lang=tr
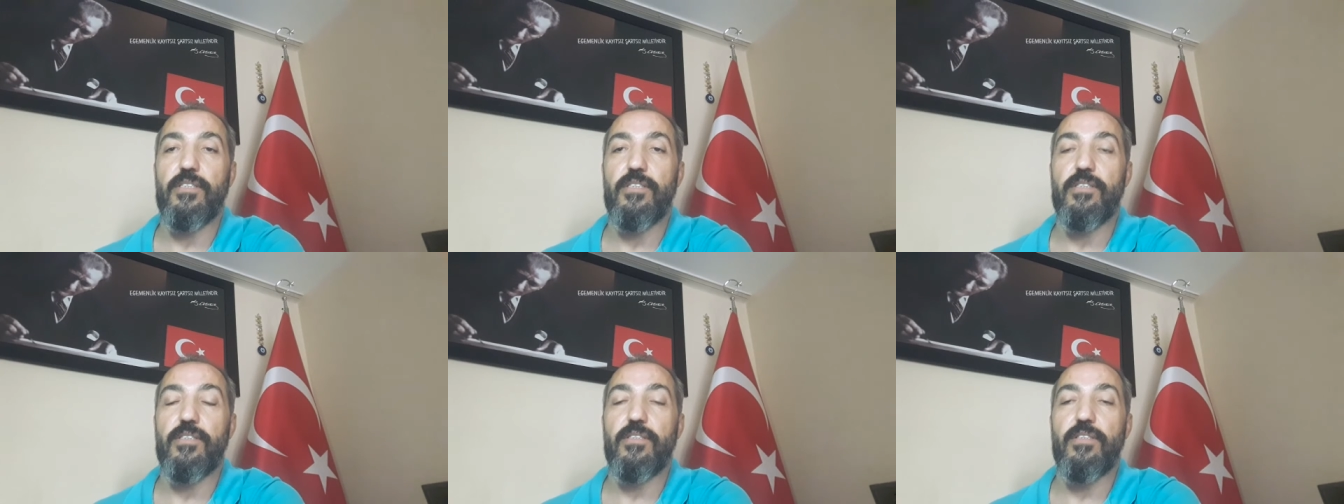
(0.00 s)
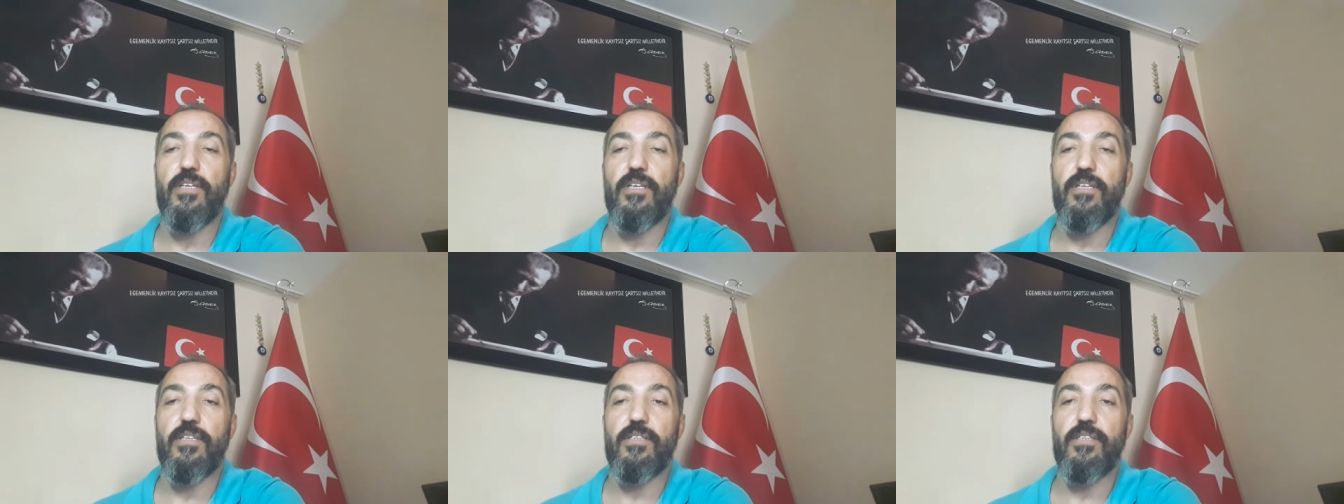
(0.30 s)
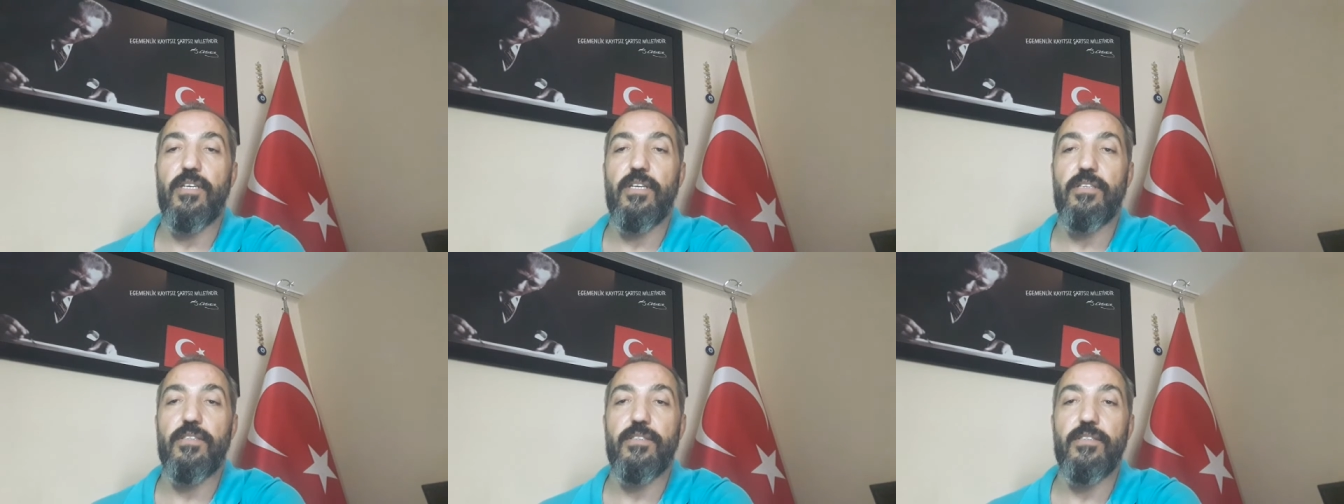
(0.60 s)

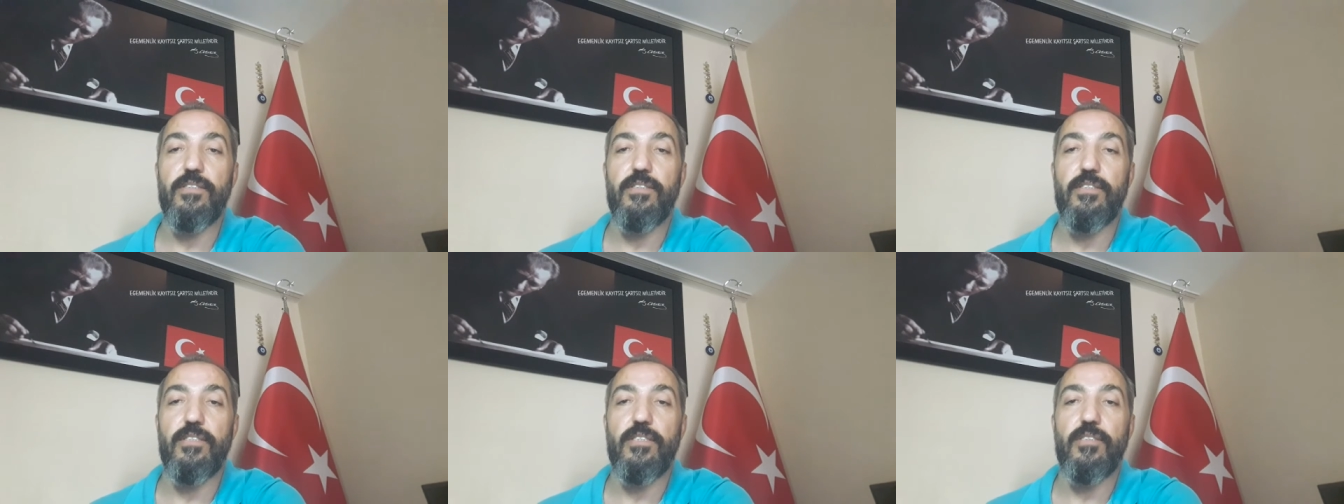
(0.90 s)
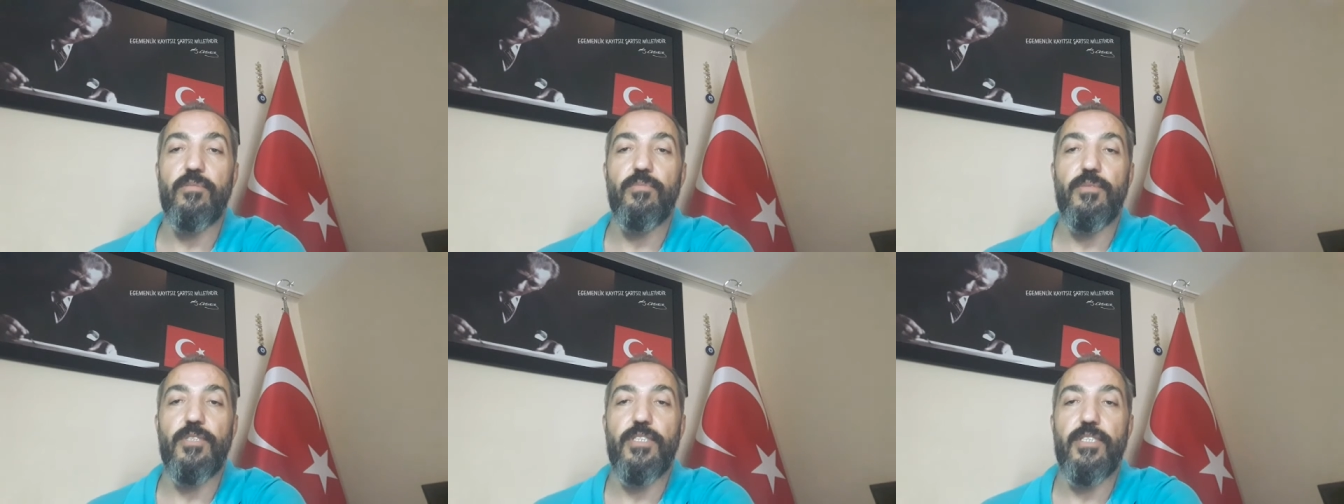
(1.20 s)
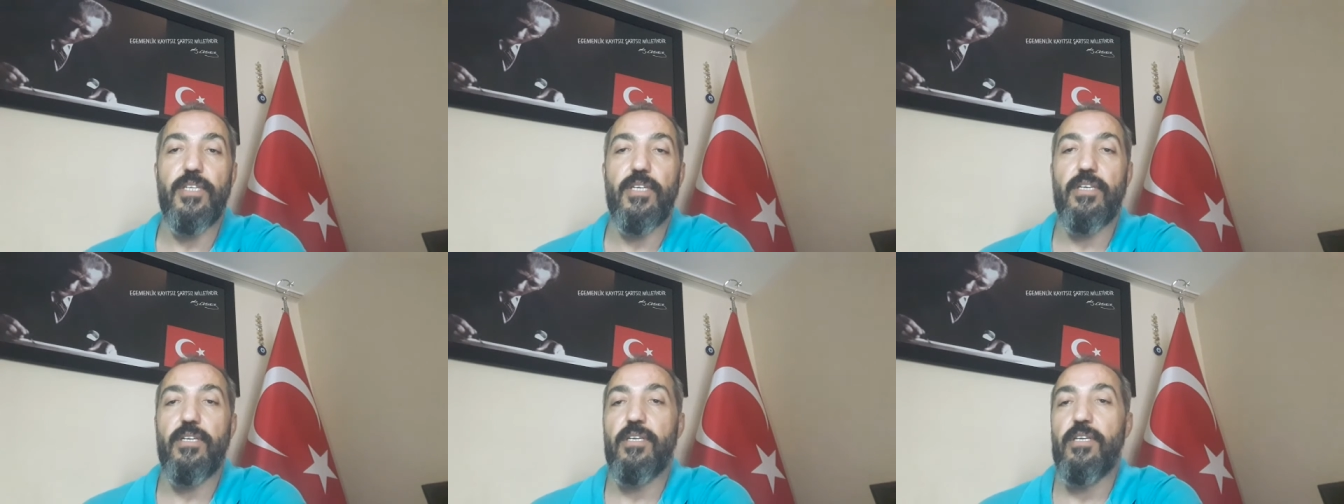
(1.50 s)
iktidarın getirdiği
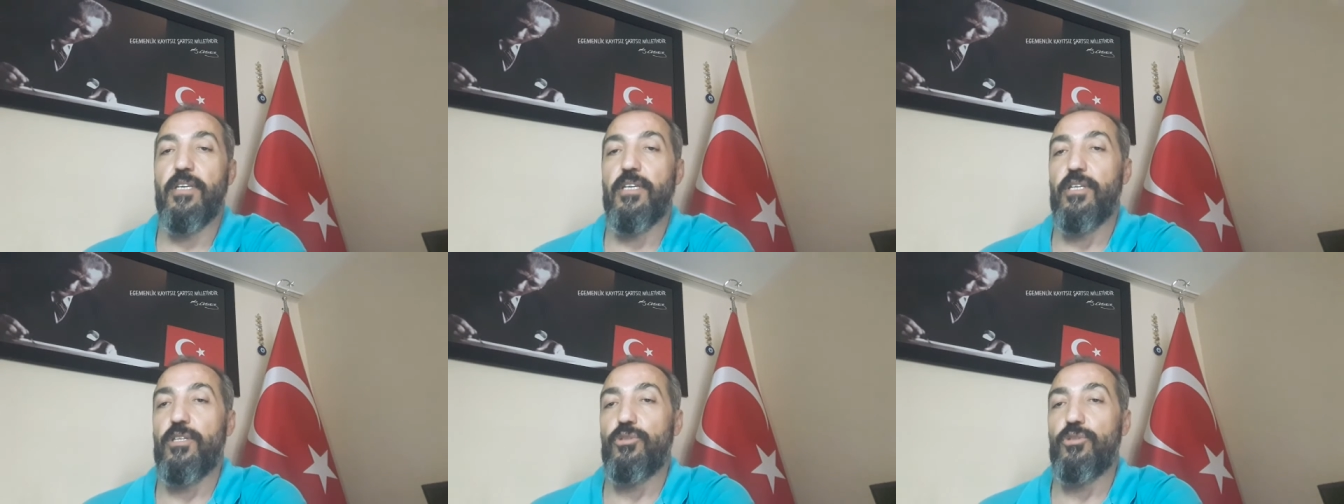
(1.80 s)
bize